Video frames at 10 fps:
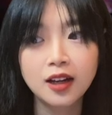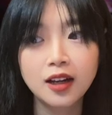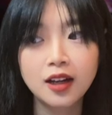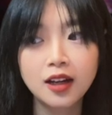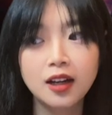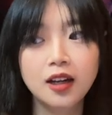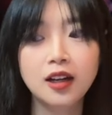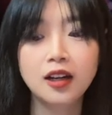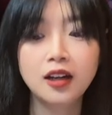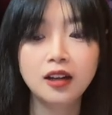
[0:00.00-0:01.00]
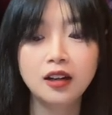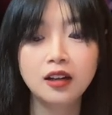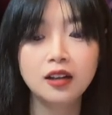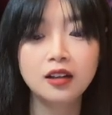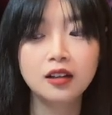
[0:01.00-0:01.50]
uh,
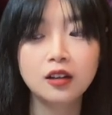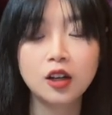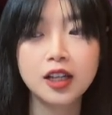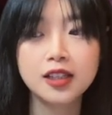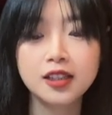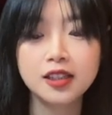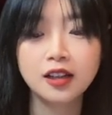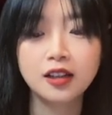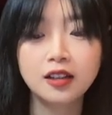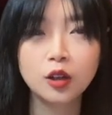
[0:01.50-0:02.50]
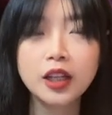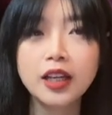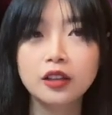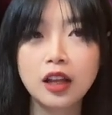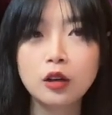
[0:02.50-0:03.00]
gọi là gì nhỉ có
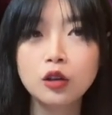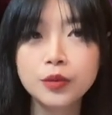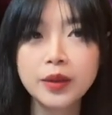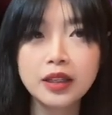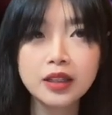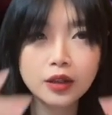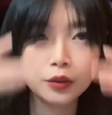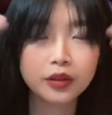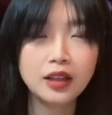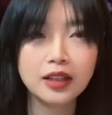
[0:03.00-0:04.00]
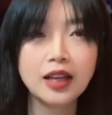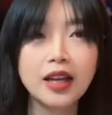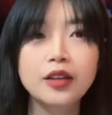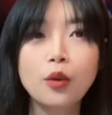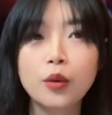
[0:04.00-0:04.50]
thể nó là cosmetic kiểu như là
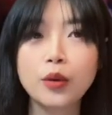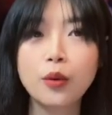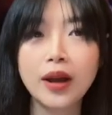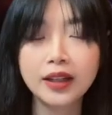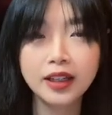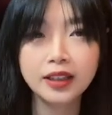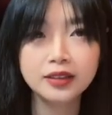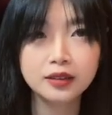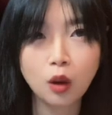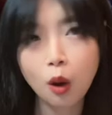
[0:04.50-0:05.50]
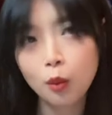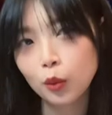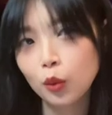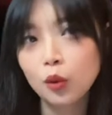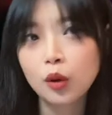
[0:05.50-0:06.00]
thay đổi ngoại hình có
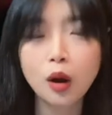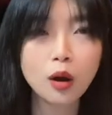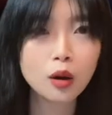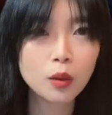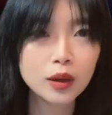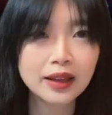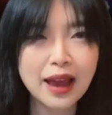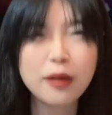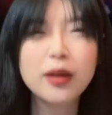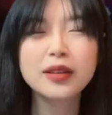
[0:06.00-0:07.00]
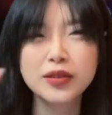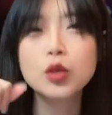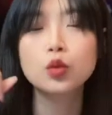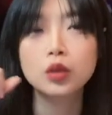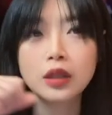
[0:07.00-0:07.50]
mũ có quần áo ví
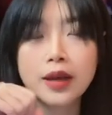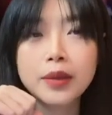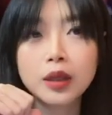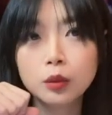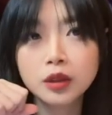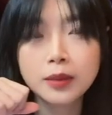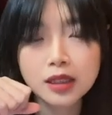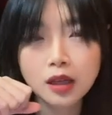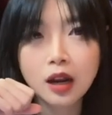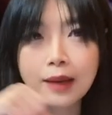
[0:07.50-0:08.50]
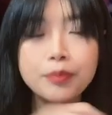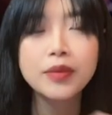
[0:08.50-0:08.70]
dụ như thế mình cũng chưa biết rõ lắm